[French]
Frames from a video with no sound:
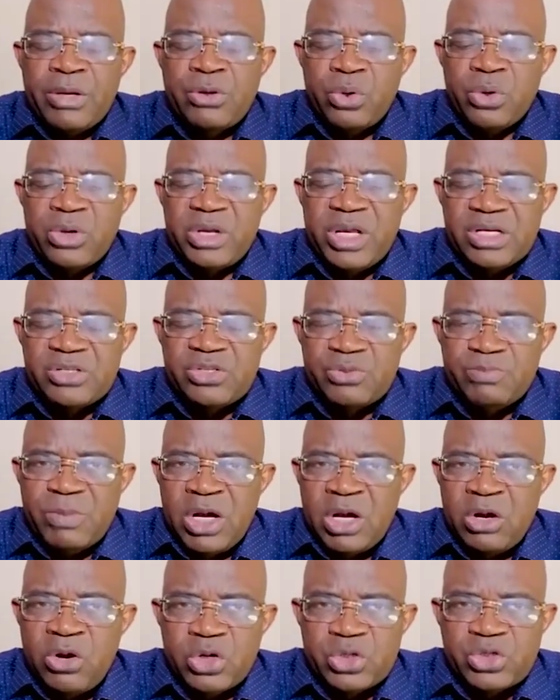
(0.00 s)
Mais
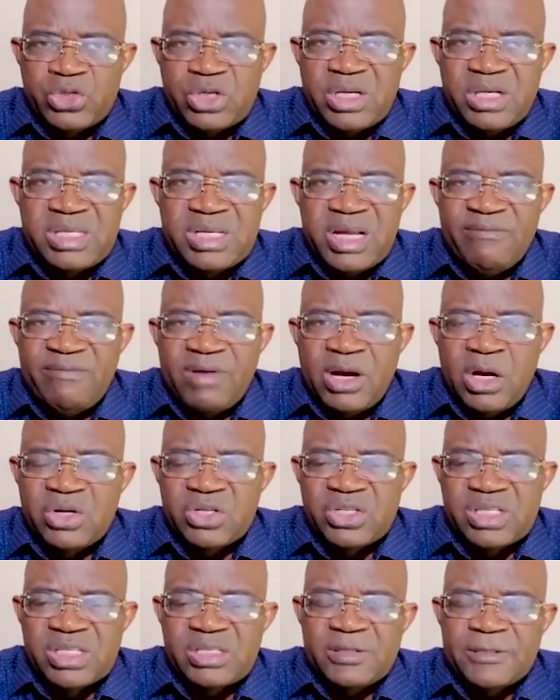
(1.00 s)
curieusement, lorsqu'ils
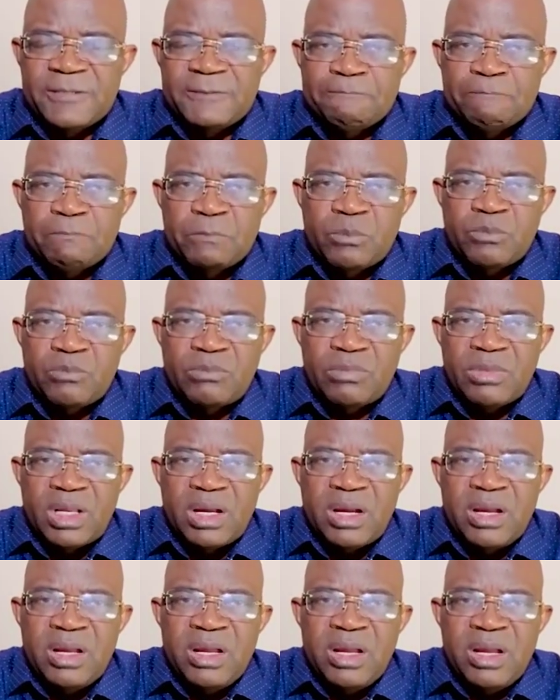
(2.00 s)
avancent,
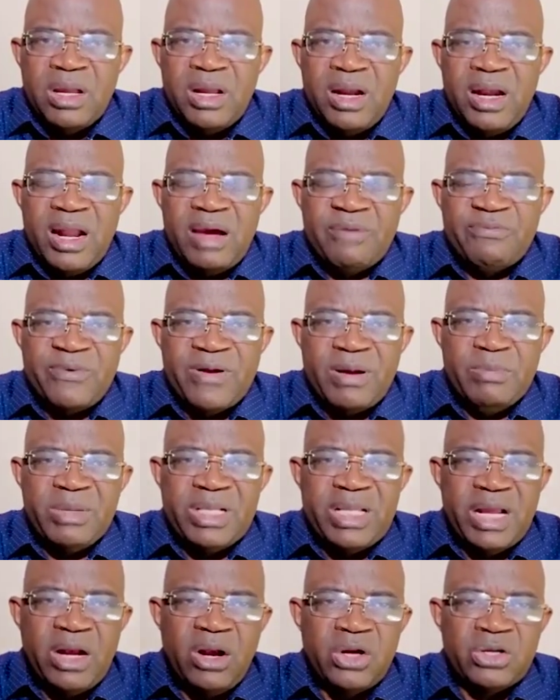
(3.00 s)
la femme
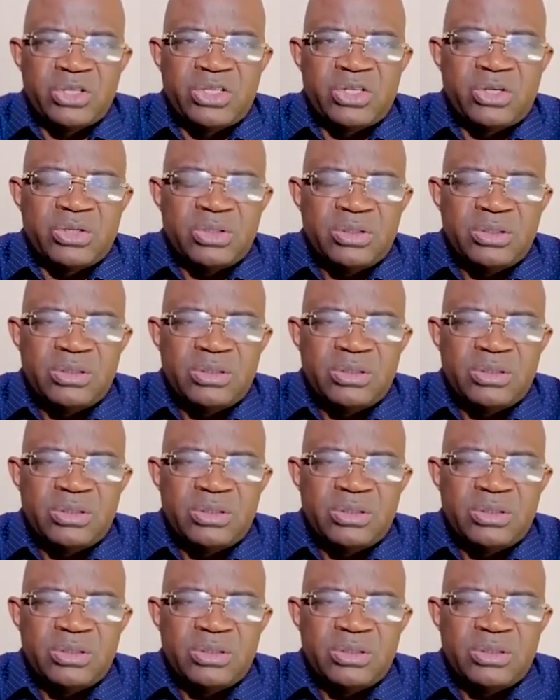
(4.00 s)
de Lot